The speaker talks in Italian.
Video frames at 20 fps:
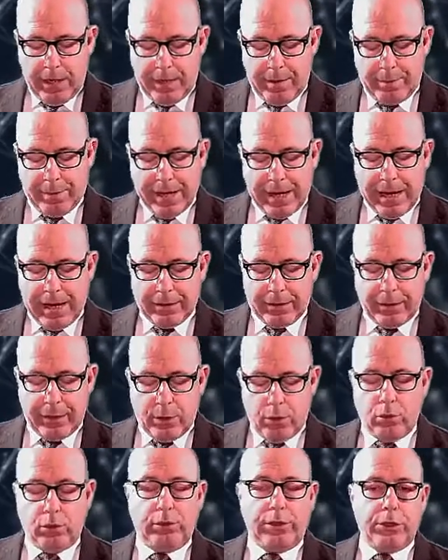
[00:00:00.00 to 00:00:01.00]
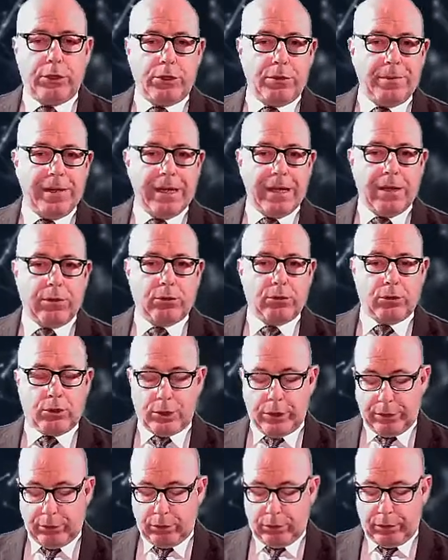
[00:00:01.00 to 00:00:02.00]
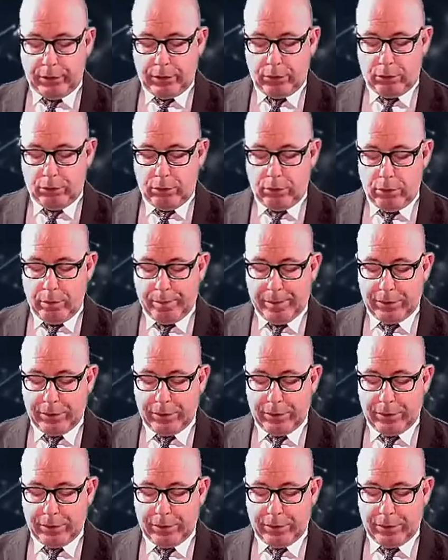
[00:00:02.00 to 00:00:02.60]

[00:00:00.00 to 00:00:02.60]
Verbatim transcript: Impiegate 11.831